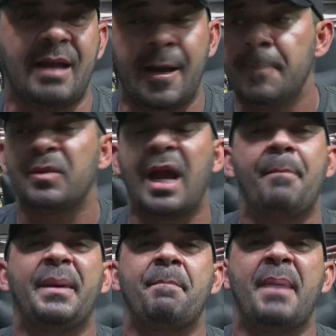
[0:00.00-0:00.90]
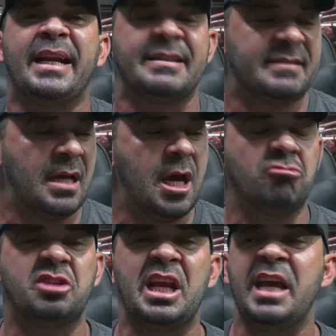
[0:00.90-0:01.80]
a preparação
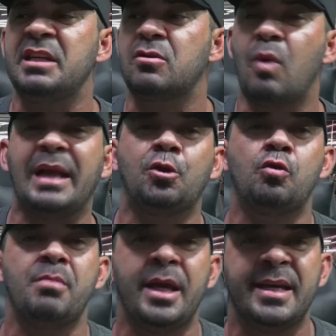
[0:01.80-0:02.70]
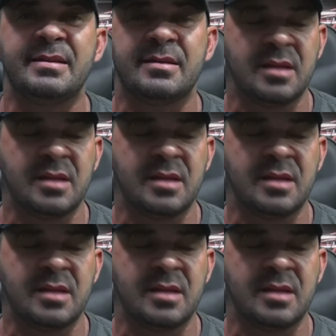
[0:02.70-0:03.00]
três, quatro meses